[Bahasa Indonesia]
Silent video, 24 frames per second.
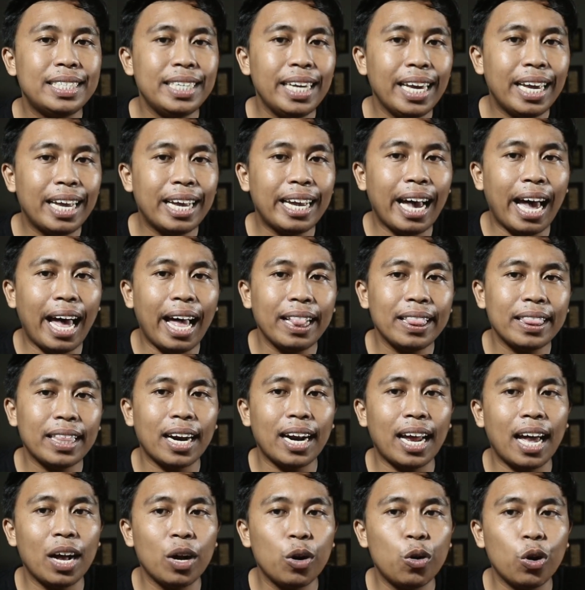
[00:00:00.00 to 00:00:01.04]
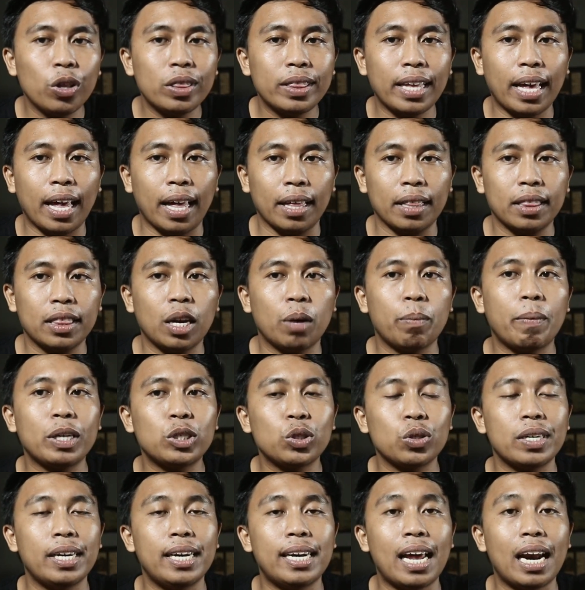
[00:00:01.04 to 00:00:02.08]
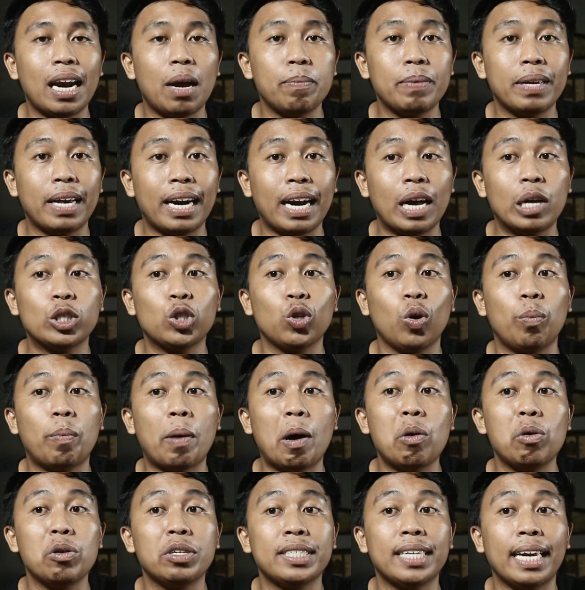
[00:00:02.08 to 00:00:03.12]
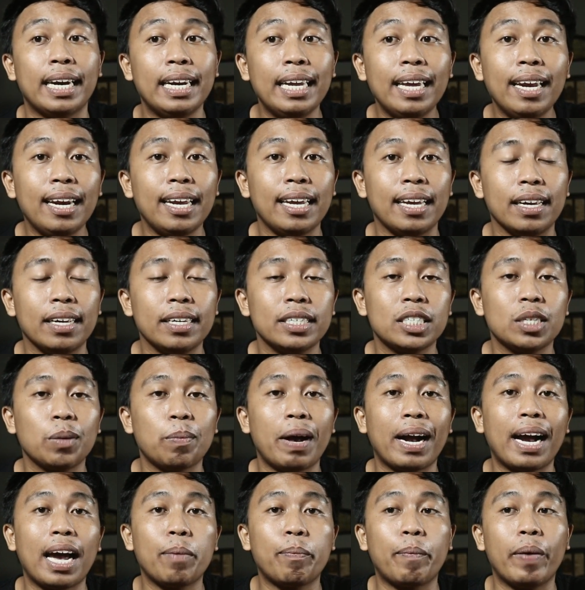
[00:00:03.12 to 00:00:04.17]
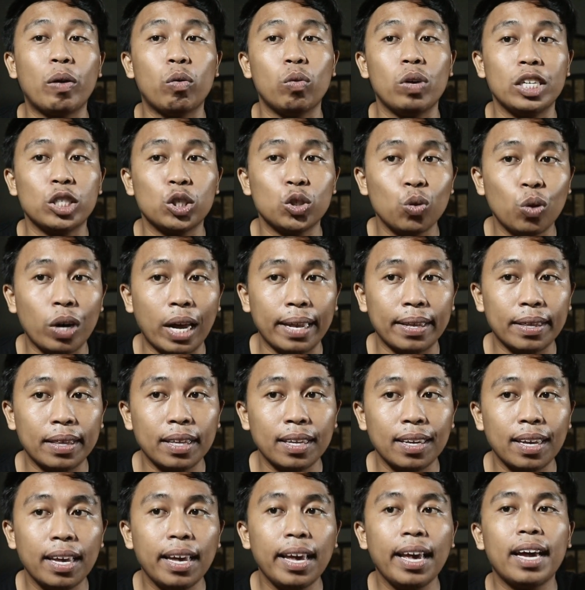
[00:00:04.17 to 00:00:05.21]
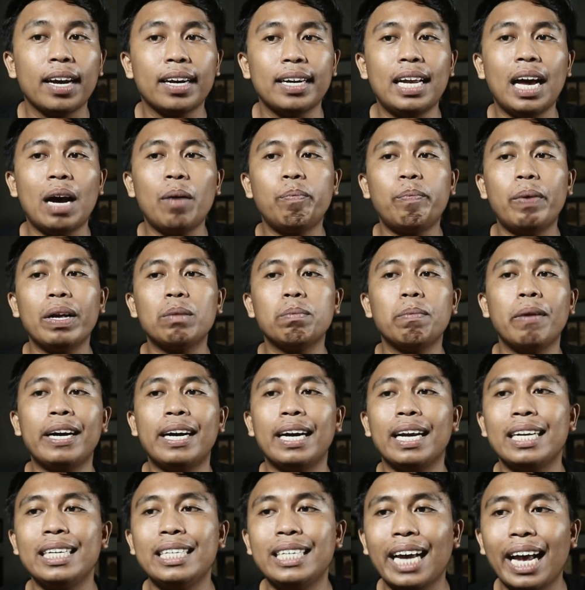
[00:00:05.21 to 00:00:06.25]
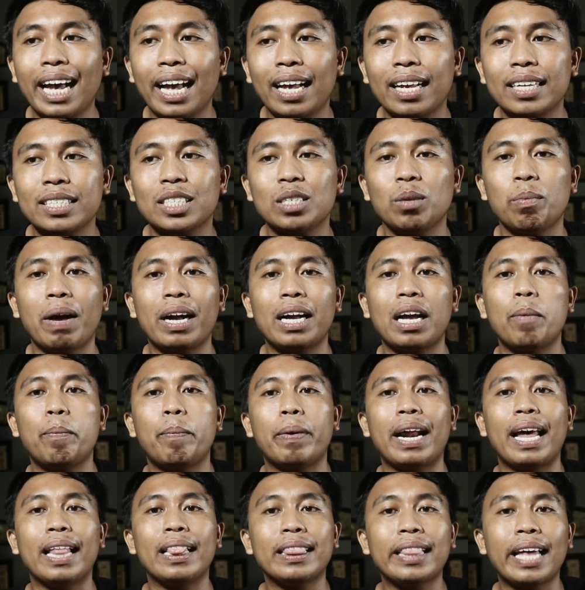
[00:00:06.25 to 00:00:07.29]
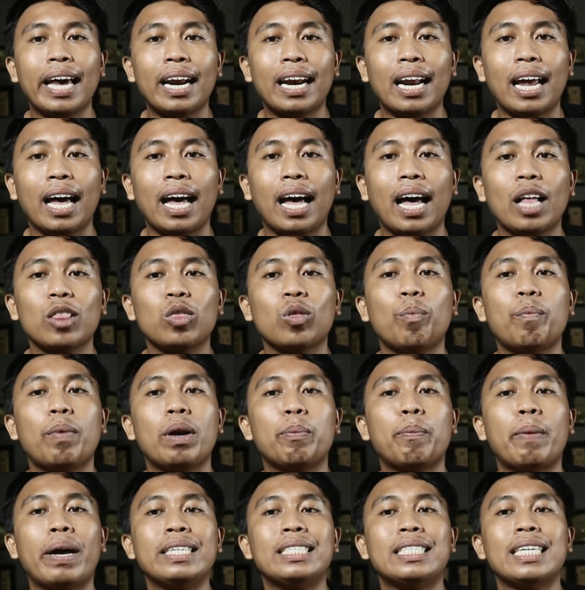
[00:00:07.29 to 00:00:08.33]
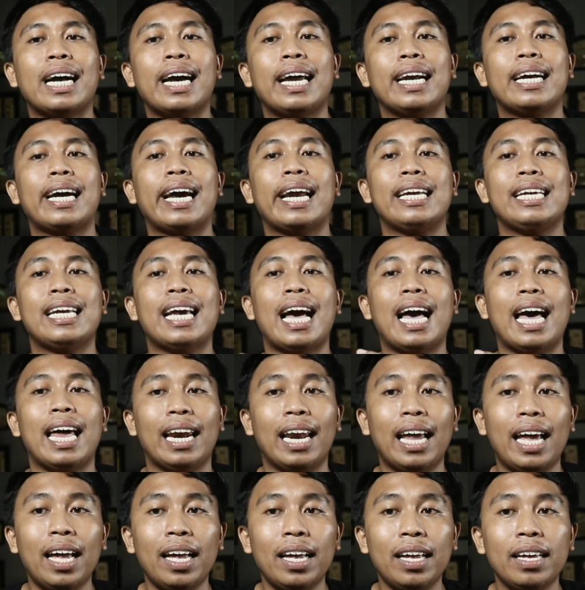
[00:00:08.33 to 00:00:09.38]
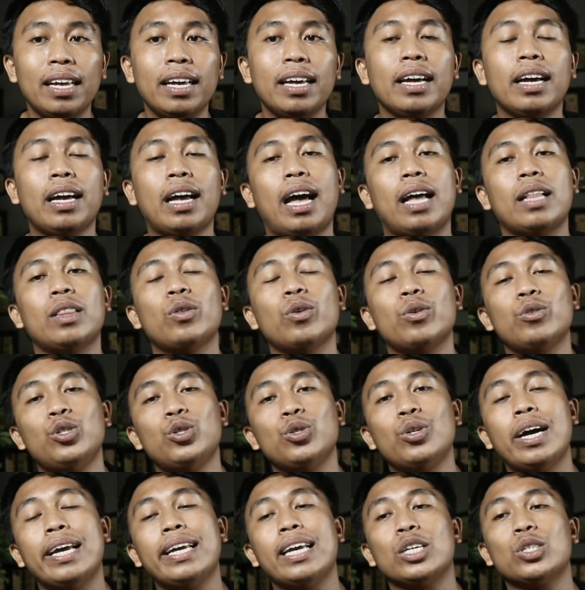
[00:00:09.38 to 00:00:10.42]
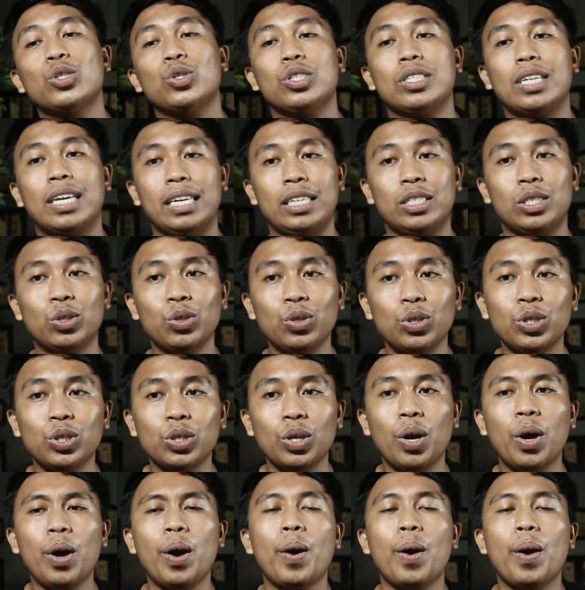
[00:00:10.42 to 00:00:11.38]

Jika antar anggota, termasuk di dalamnya Rasul Paulus sendiri sebagai penulis surat, dapat bekerja sebagai perantara atau perpanjangan karya Allah, atau juga Yesus Kristus,